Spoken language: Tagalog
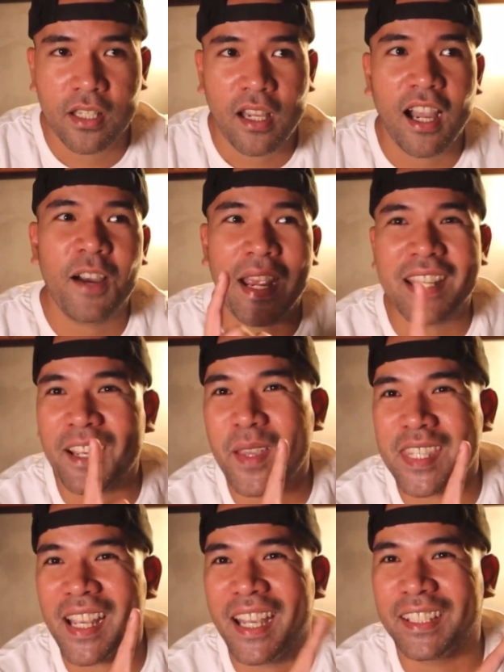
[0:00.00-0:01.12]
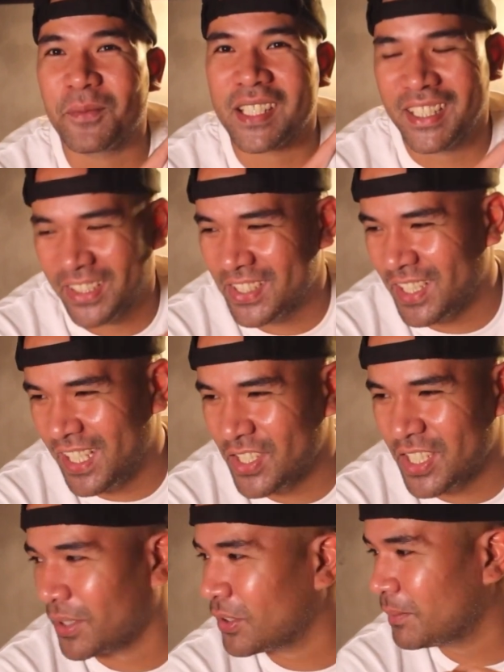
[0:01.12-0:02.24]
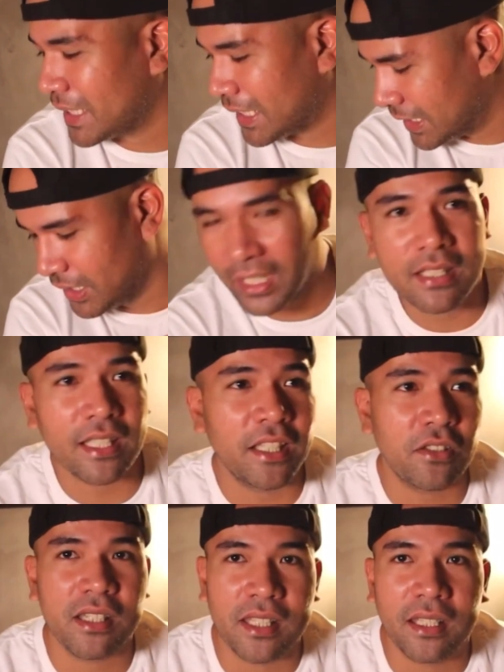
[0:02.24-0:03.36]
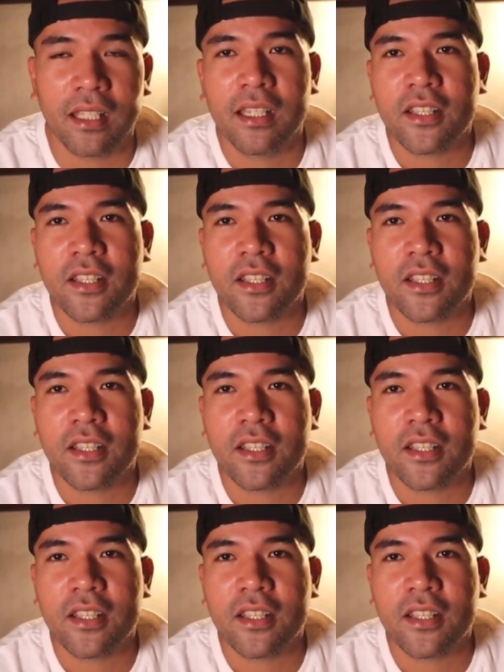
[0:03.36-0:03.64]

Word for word: ah, may isang missing item kasi no, so hindi niya siya mak makakalculate. Sana yung receipt.